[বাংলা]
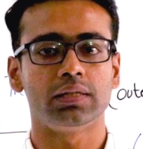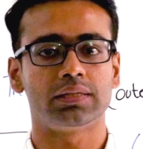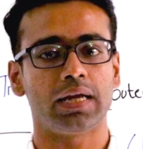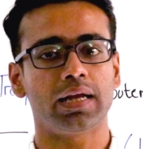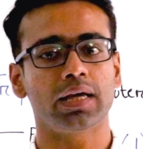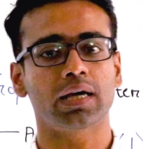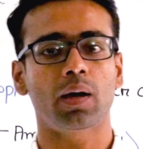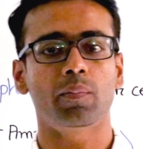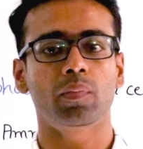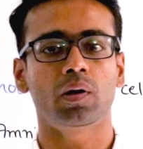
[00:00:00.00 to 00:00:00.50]

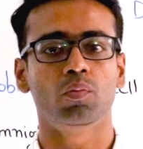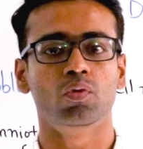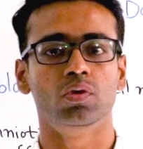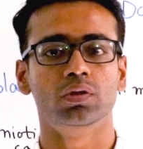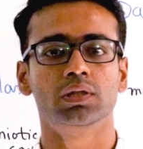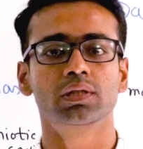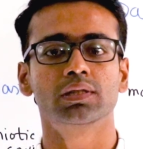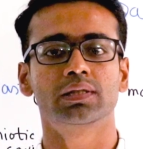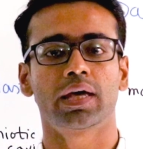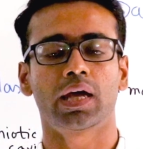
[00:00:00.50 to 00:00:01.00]
সেটাকে আমরা
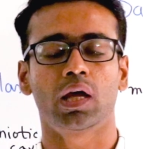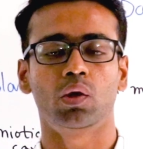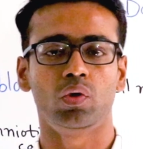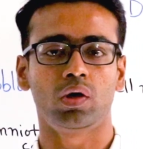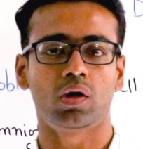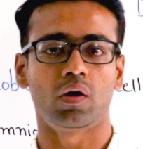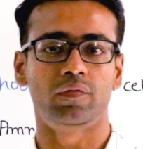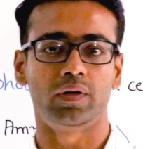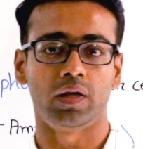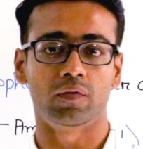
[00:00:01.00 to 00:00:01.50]
বলছি সেকেন্ড
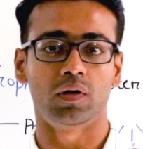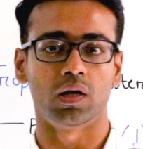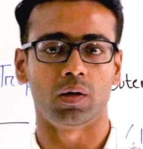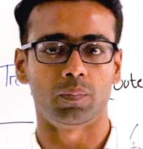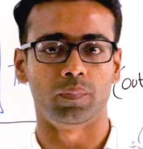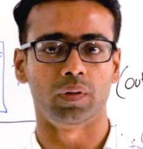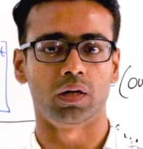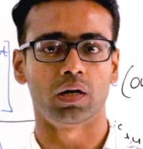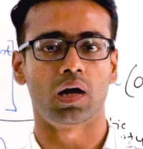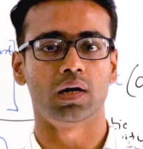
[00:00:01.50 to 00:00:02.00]
উইক অফ
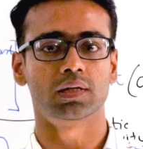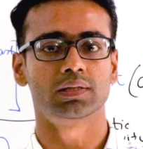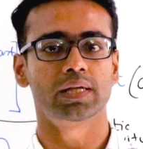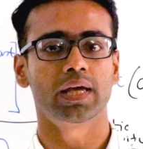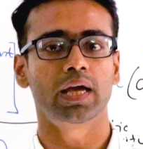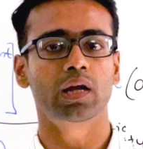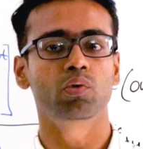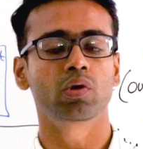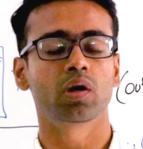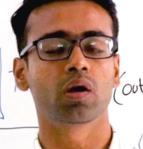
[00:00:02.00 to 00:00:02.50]
ডেভেলপমেন্ট আর
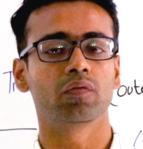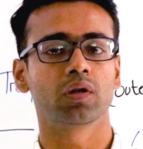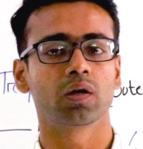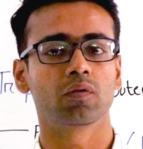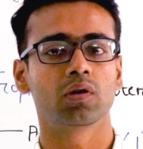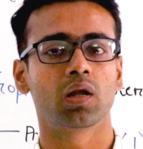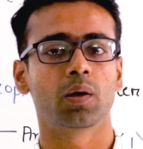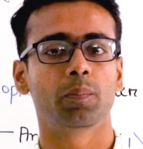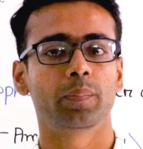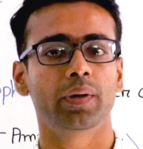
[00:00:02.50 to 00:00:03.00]
সেকেন্ড উইক অফ
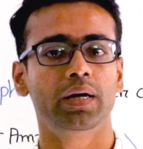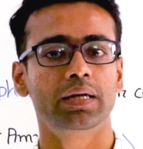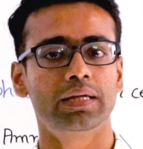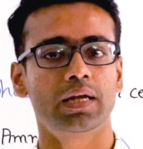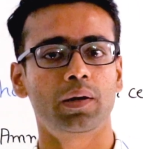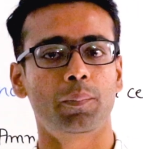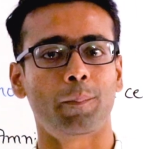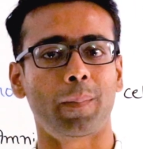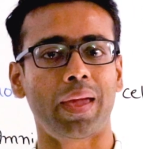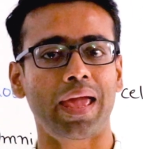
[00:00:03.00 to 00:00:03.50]

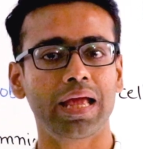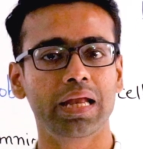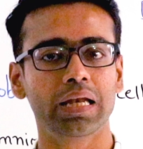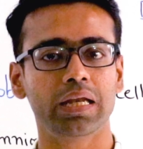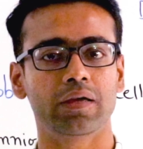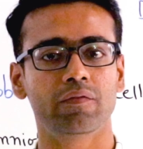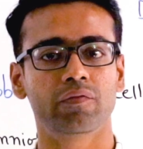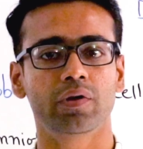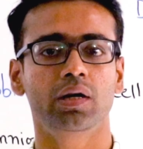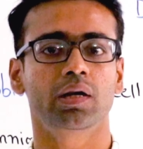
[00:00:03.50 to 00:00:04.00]
ডেভেলপমেন্টের মেইন
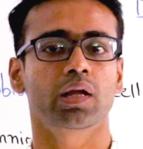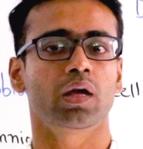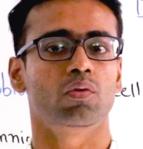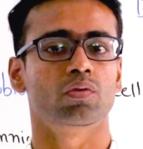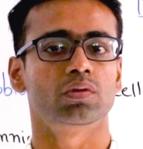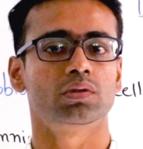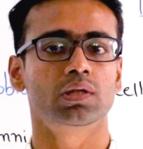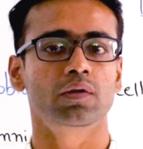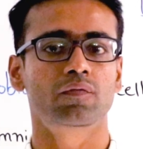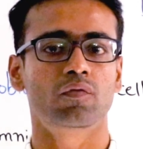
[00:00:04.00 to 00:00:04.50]
ইভেন্টটাই
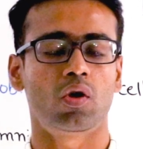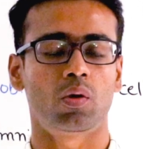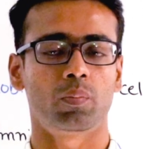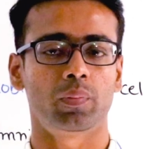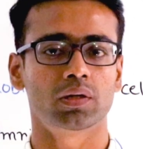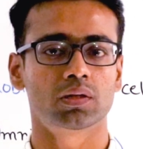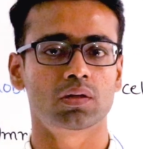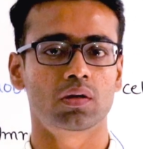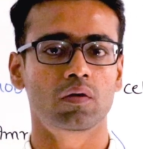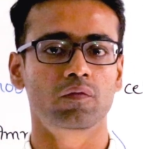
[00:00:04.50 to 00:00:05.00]
হচ্ছে
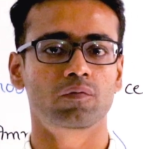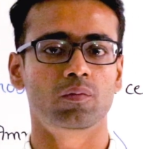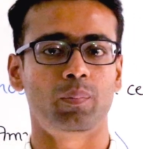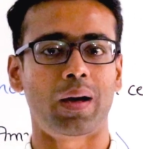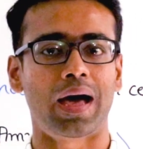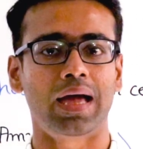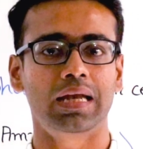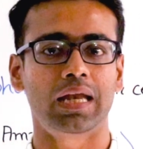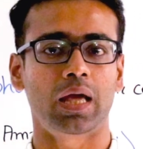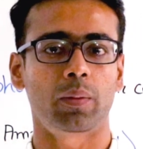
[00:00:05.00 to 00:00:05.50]
ফর্মেশন অফ
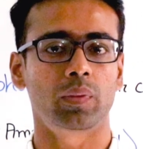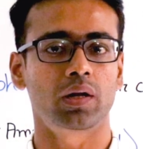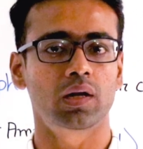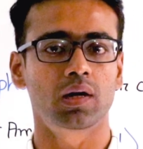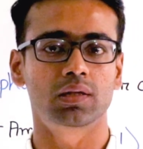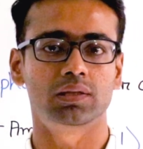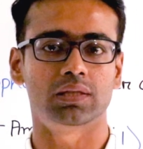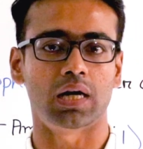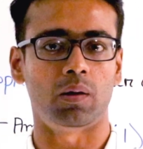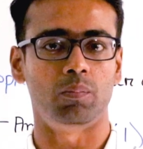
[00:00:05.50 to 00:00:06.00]

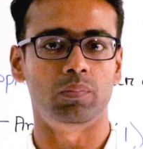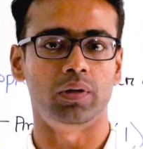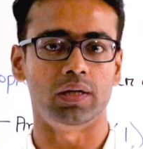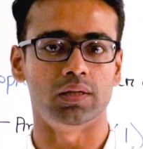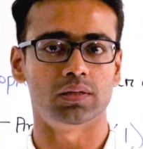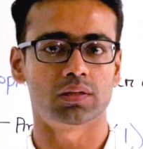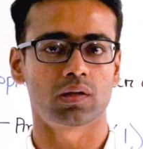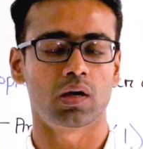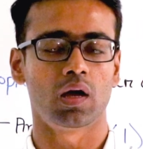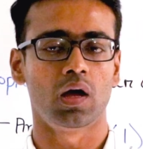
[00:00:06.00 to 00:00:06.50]
বাইল্যামিনার জার্ম
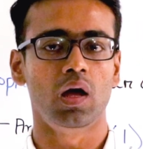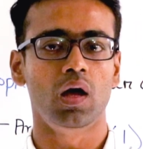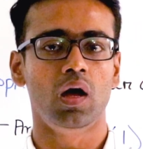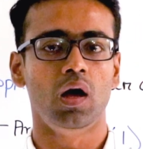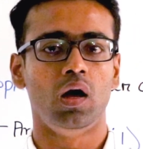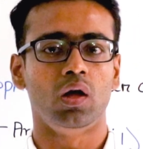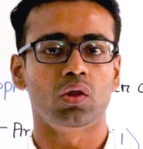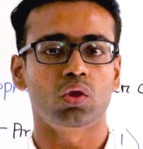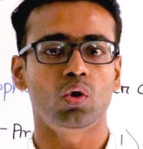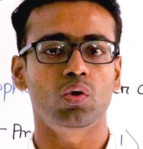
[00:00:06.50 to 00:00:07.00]
ডিস্ক
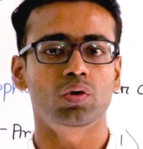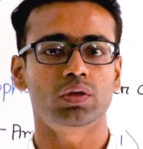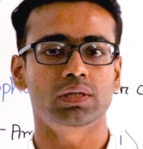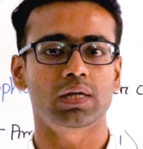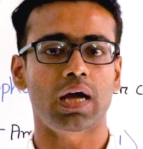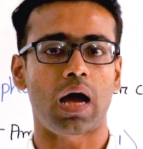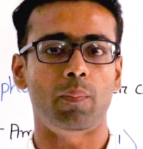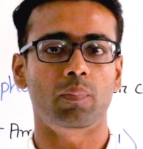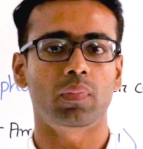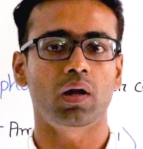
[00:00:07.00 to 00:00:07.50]
তো
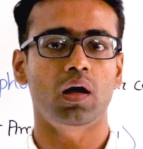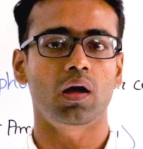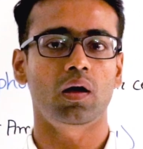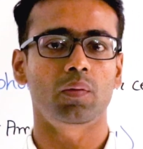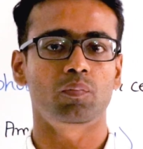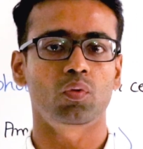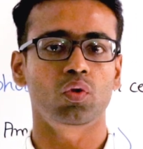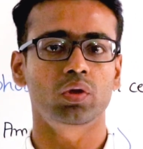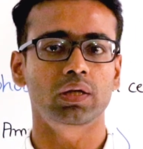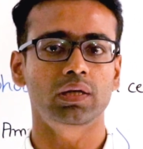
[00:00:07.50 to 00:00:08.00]
হচ্ছে আমরা
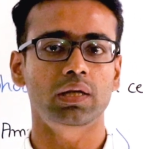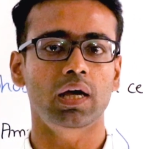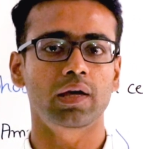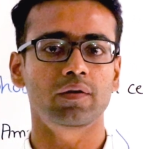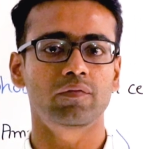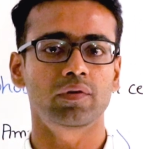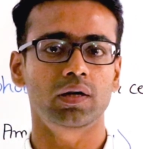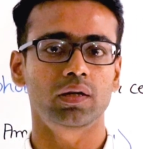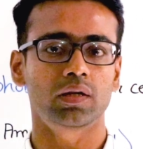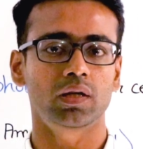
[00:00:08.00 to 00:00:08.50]
প্রতিটা
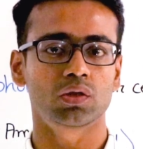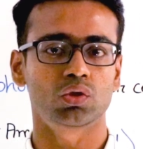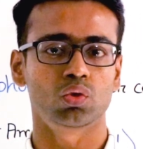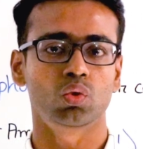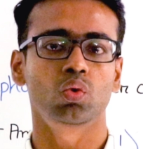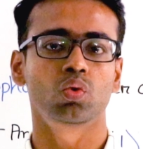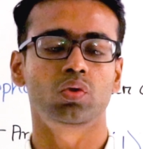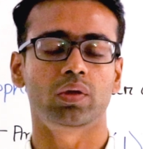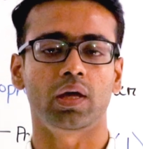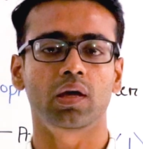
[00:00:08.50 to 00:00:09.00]
ইভেন্টের
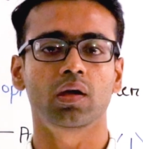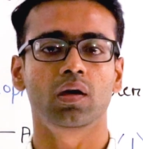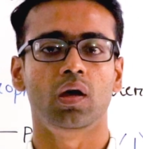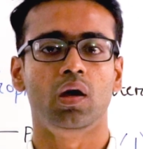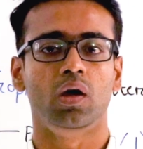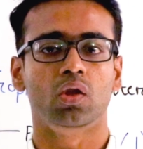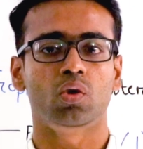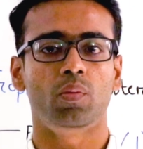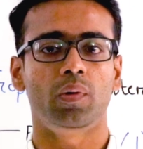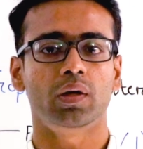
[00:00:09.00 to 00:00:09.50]
শুরুতেই
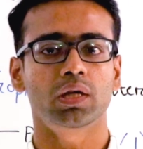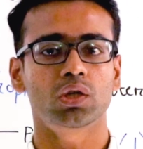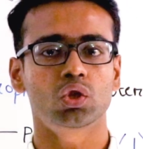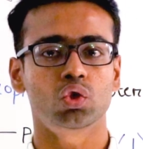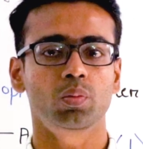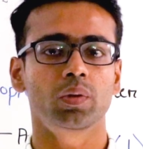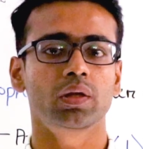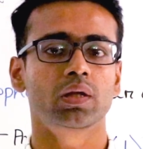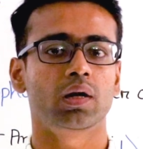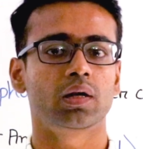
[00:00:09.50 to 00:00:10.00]
তোমাদের
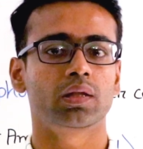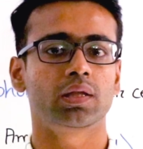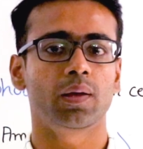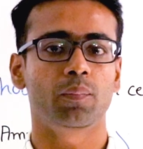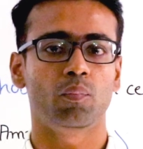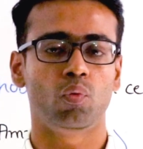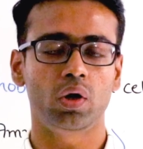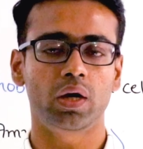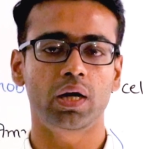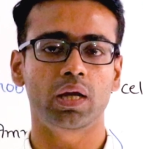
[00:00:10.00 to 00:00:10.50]
সুবিধার্থে
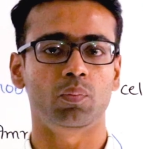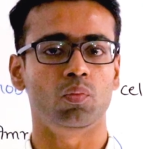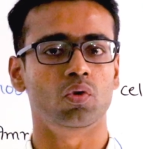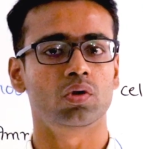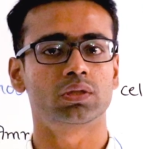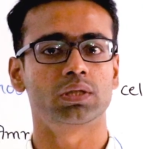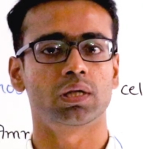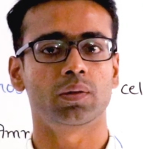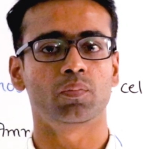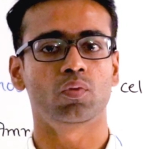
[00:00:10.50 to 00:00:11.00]
বলে নিব
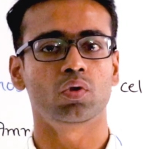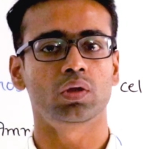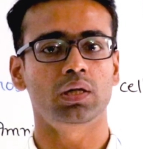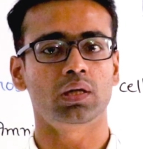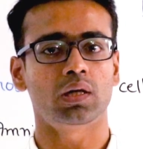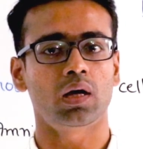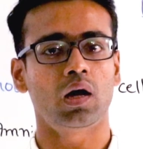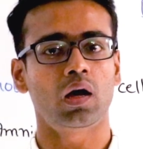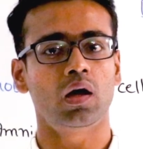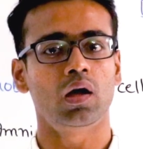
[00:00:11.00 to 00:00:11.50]
যে
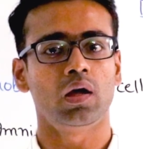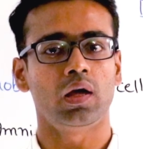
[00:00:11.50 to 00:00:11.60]
প্রতিটা